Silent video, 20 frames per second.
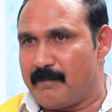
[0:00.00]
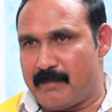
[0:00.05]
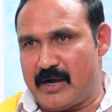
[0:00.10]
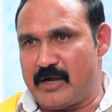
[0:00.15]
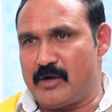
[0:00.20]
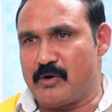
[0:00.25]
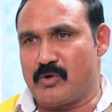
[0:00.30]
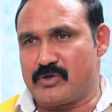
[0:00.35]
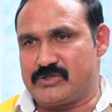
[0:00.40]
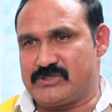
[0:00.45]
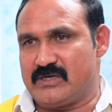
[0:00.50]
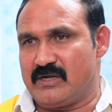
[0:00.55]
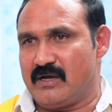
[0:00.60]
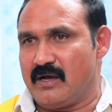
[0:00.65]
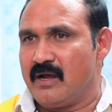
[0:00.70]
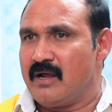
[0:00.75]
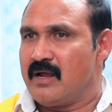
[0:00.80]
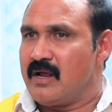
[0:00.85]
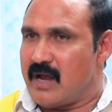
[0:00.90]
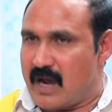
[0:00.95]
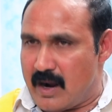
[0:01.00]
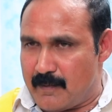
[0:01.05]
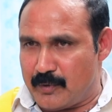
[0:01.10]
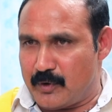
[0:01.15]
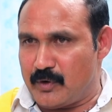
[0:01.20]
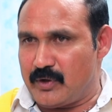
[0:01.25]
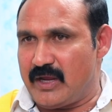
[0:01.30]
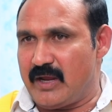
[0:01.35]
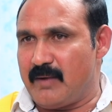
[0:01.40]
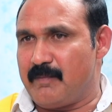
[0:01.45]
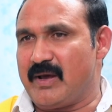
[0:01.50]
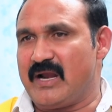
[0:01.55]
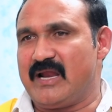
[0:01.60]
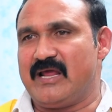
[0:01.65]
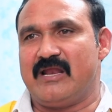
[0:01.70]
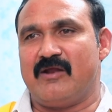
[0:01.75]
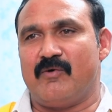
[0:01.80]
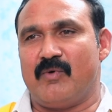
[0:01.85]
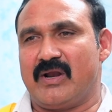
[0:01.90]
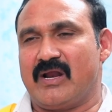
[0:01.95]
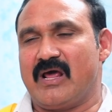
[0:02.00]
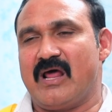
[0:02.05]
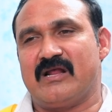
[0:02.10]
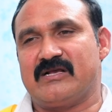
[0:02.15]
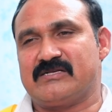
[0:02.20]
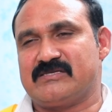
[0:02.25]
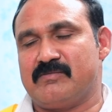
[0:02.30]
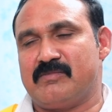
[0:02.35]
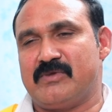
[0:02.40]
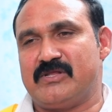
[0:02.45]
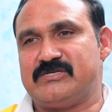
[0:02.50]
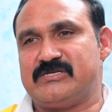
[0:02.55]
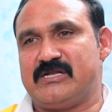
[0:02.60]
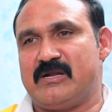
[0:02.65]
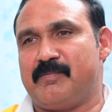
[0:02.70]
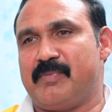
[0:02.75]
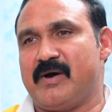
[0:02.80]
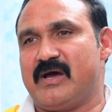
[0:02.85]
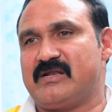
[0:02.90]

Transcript: బయటకు వచ్చిన అప్పుడు ఈ బలహీన వర్గాలకు సంబంధించిన